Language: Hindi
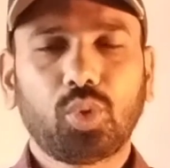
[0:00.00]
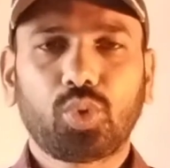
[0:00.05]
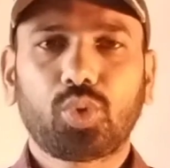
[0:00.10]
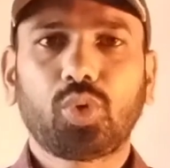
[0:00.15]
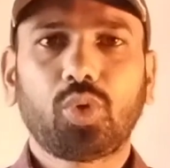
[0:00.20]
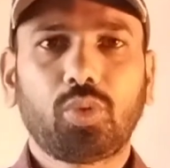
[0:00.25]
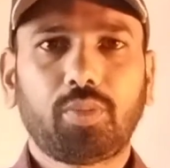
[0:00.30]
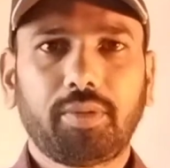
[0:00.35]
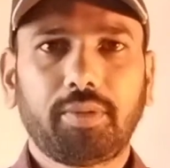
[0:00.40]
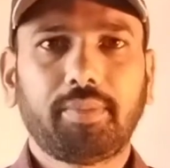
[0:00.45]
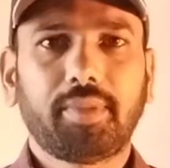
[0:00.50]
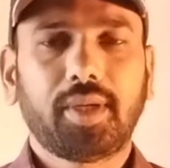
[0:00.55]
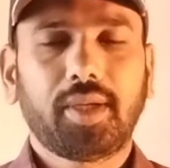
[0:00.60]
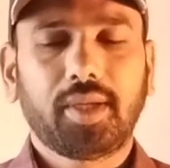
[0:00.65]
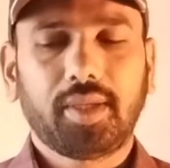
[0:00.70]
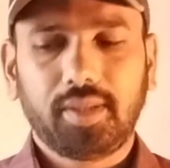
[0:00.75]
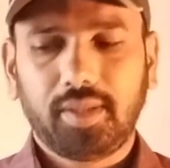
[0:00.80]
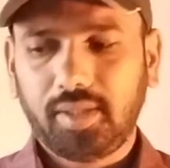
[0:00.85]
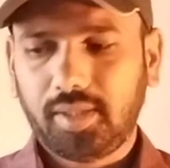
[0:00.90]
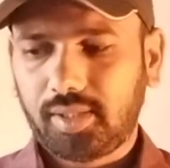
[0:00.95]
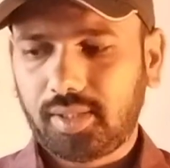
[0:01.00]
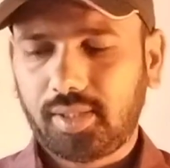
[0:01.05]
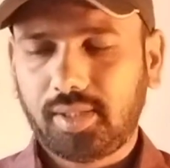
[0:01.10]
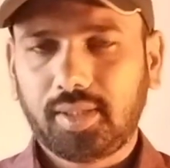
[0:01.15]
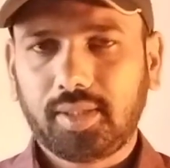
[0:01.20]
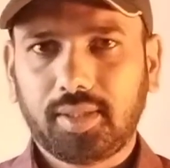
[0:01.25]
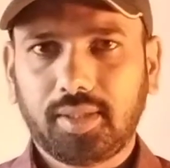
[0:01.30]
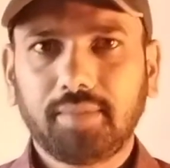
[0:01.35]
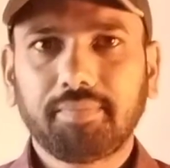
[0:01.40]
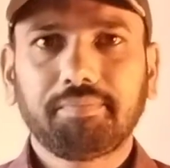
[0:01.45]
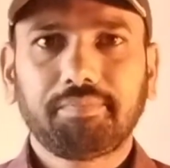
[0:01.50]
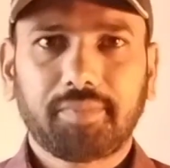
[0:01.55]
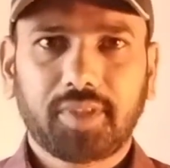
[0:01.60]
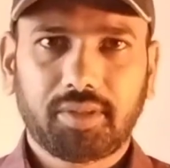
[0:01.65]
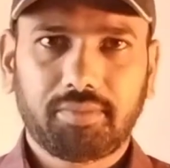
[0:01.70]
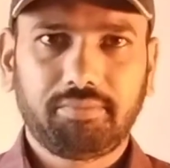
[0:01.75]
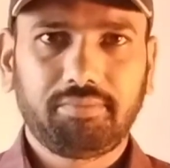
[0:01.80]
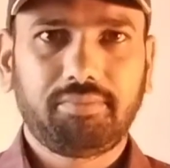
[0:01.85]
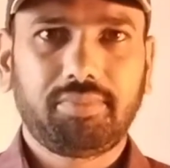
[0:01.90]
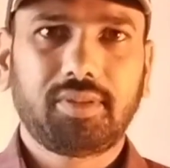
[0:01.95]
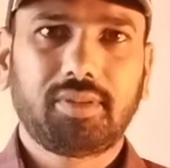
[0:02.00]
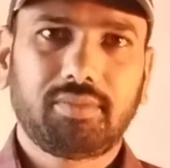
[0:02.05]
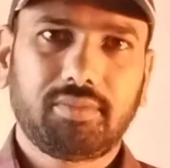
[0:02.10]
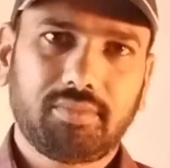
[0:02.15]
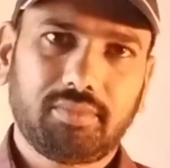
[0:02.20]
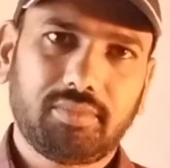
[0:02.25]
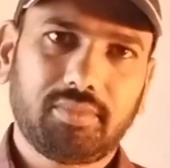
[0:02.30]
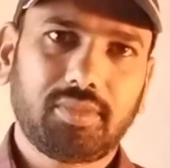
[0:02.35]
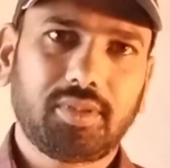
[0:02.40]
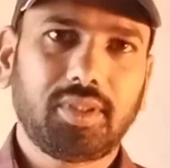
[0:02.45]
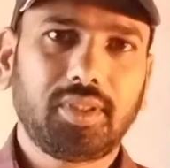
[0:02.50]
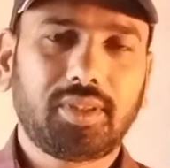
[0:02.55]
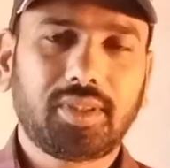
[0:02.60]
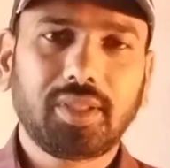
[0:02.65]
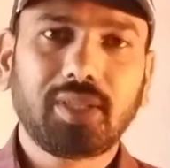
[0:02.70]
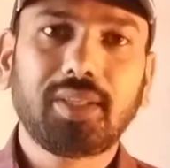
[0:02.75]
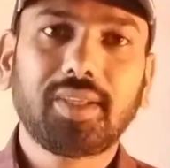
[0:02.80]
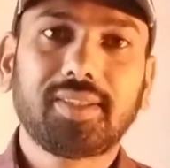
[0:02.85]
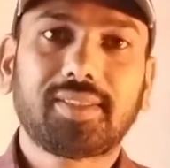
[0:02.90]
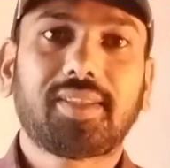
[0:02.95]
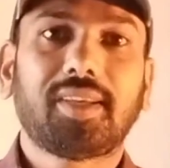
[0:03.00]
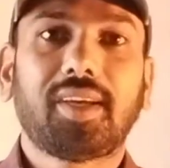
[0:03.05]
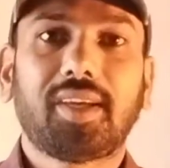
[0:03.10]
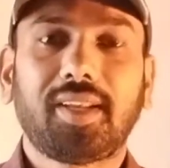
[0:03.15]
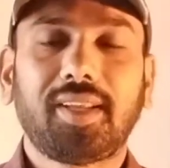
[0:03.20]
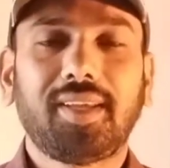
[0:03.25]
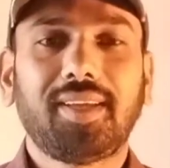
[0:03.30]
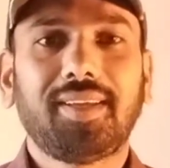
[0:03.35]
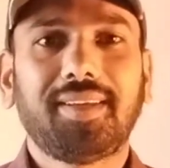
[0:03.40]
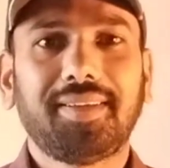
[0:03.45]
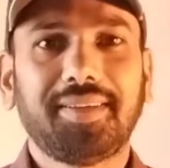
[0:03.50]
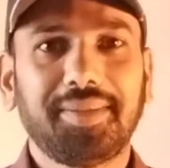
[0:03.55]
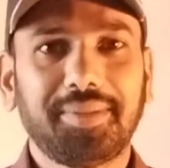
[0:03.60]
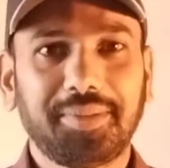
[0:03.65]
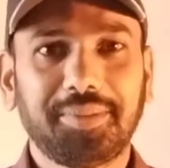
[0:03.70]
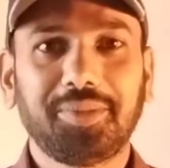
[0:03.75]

था दो सौ रुपये बढ़ा दिया गया है अब इतने सारे